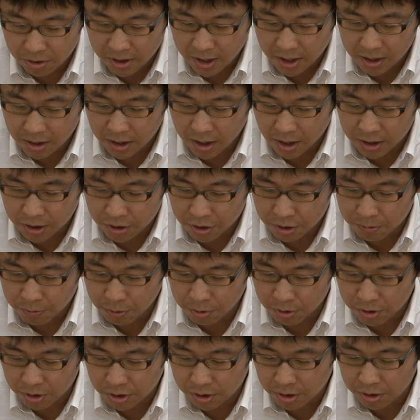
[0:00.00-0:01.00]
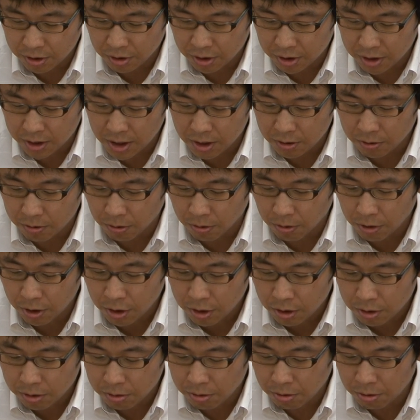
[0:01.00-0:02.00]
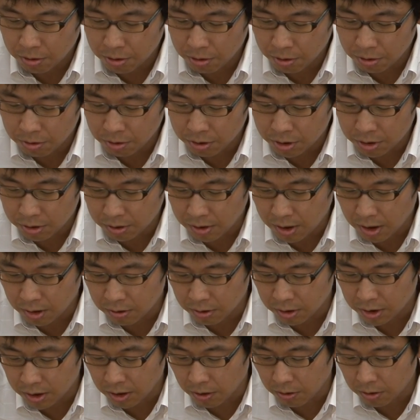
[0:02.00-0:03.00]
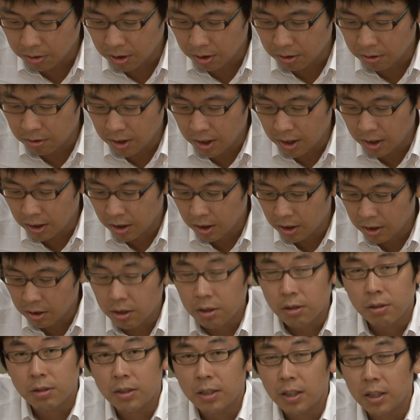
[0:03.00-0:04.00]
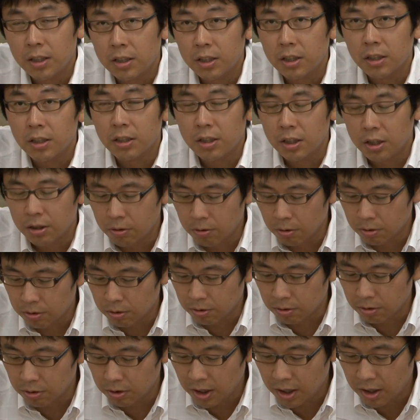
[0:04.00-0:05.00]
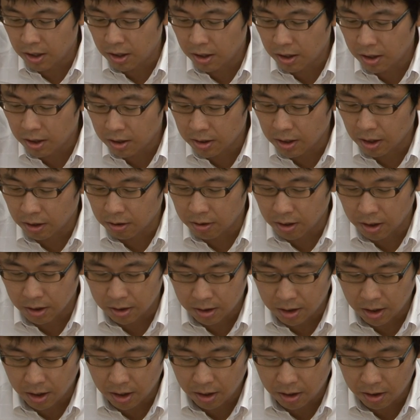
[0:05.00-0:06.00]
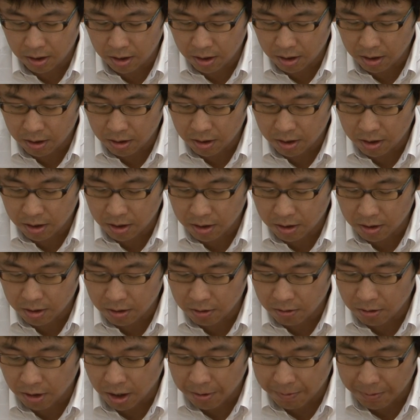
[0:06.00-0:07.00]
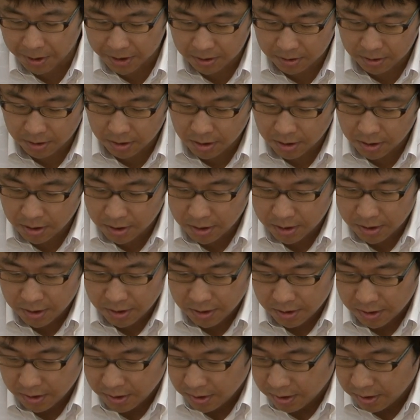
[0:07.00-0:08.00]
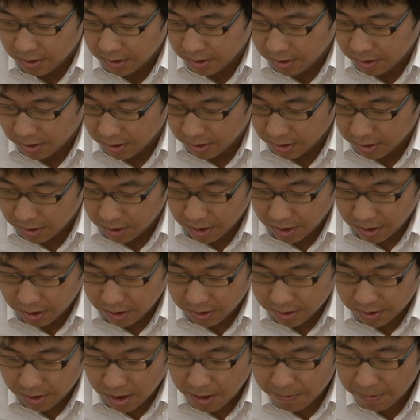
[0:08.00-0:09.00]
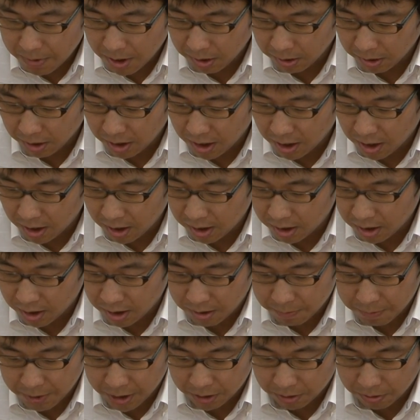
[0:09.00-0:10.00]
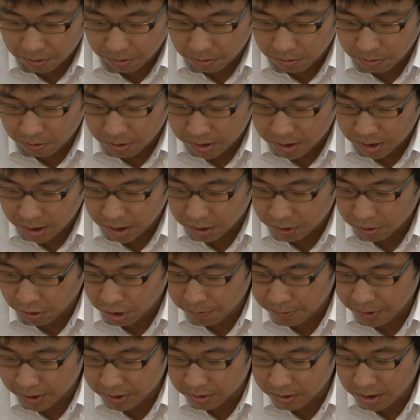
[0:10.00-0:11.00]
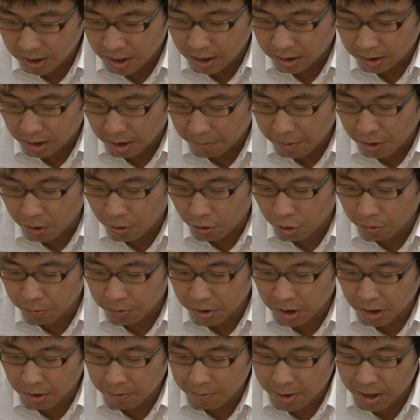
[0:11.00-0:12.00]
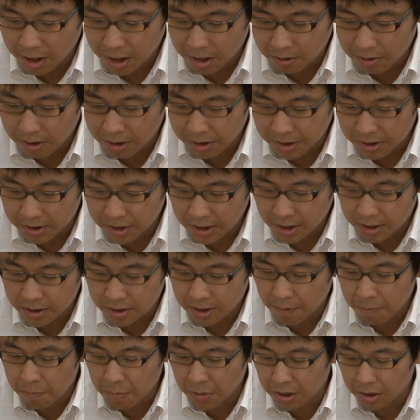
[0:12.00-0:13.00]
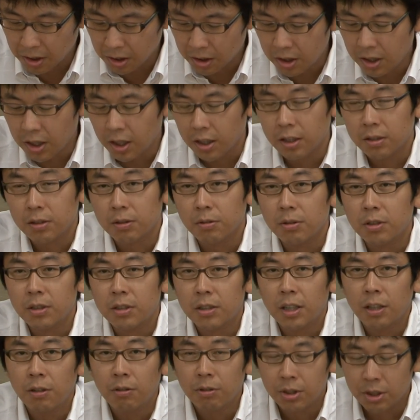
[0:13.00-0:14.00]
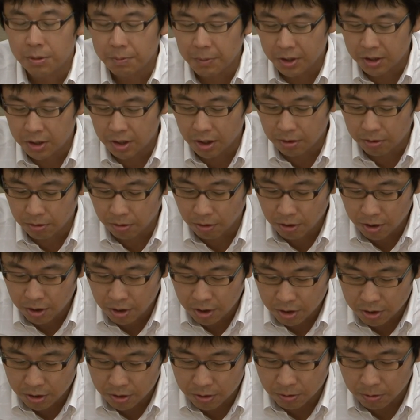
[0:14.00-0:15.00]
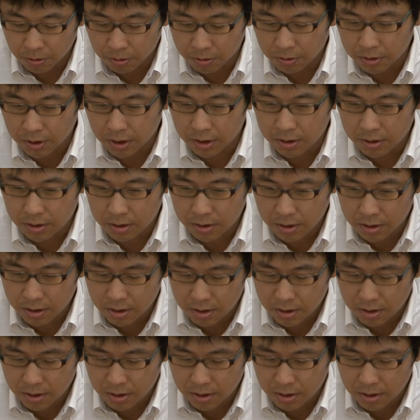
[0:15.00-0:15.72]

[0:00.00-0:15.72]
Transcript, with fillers: ル大会というものに出場した後、同僚と宿泊したホテルで急性心筋梗塞で亡くなっておられます。えー、裁判が別途起こされておりますが、タマホーム側はですね、全面的に争う姿勢を示しているということです。